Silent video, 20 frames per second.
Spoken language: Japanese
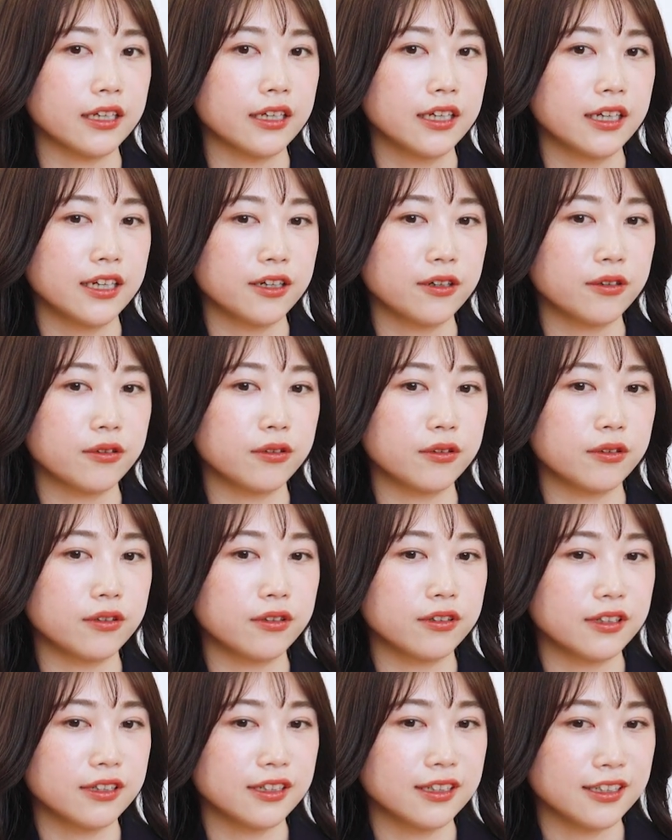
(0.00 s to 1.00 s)
うんこ
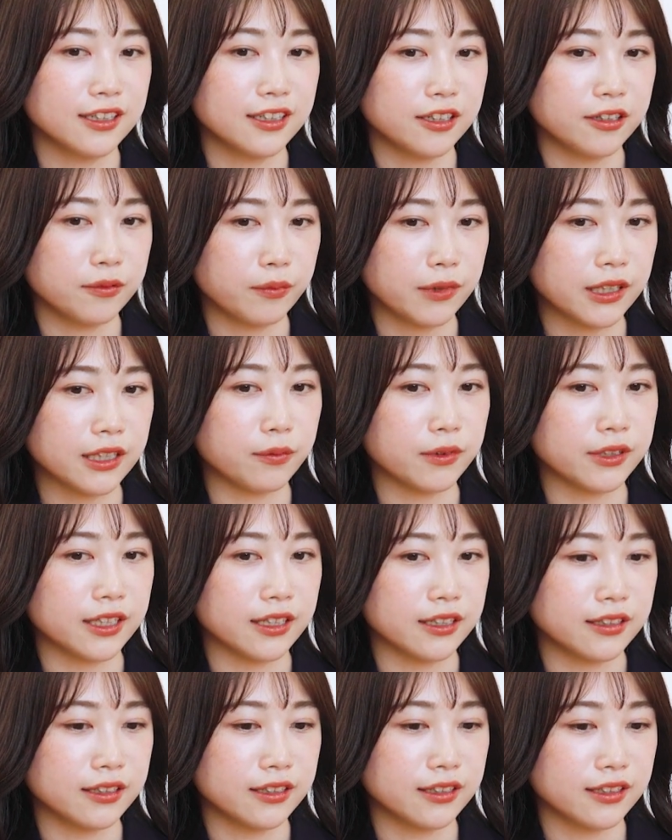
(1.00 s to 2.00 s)
うまだまだ